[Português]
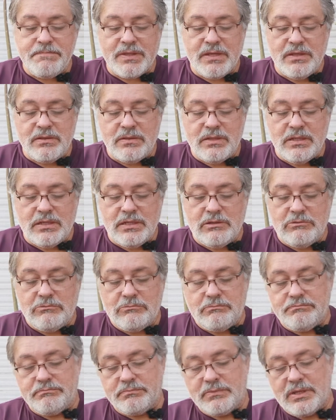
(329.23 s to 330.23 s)

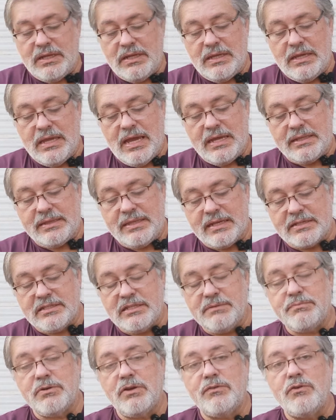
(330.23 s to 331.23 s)
Então, até que
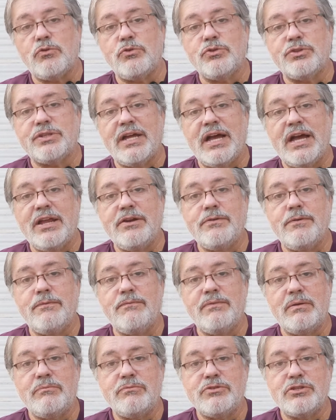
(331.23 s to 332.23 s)
se prove ao contrário,
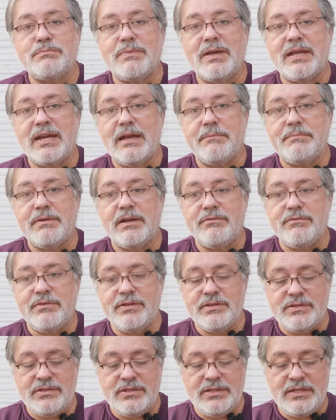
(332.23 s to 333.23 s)
vamos esperar para
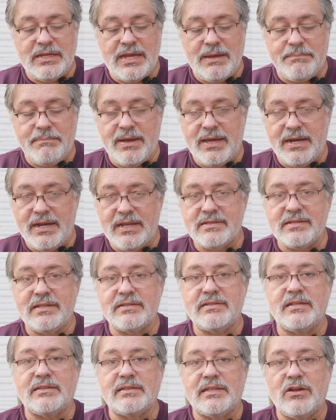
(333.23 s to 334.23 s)
ver se aparece
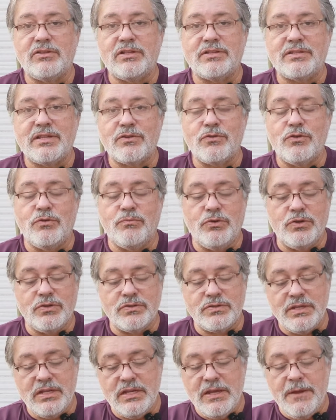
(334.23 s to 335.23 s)
essa tal dessa
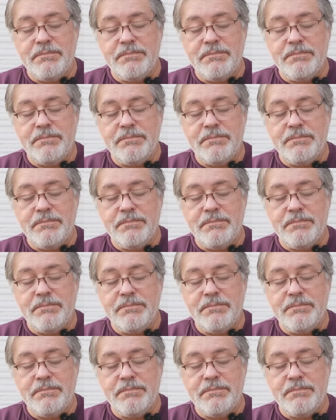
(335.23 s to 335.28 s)
gomose.